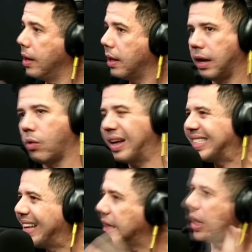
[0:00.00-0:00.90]
que ele conhece
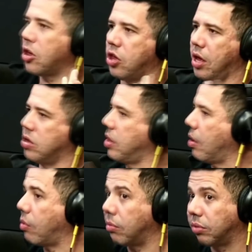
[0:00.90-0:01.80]
tanta gente, tem,
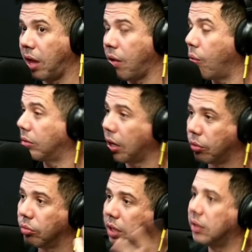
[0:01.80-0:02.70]
tem contato
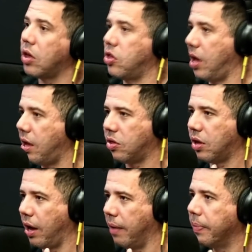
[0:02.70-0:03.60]
com tanta gente,
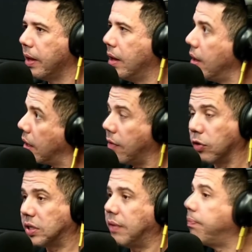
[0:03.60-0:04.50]
cara, que
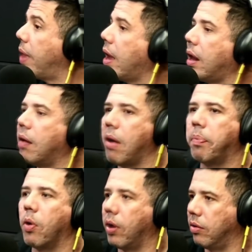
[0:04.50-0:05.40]
você reclamar
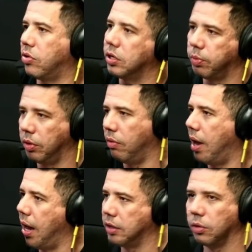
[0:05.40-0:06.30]
porque o cara não te respondeu um
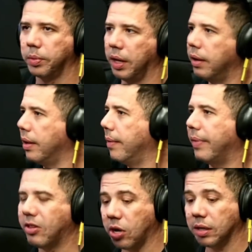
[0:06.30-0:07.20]
WhatsApp, porque.
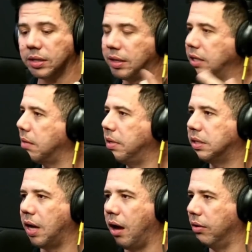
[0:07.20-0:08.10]
É. Chega até a ser
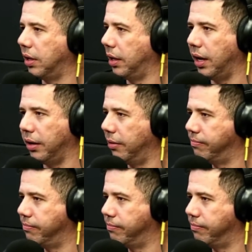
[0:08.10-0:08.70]
bizarro, tá Cara, ligado? eu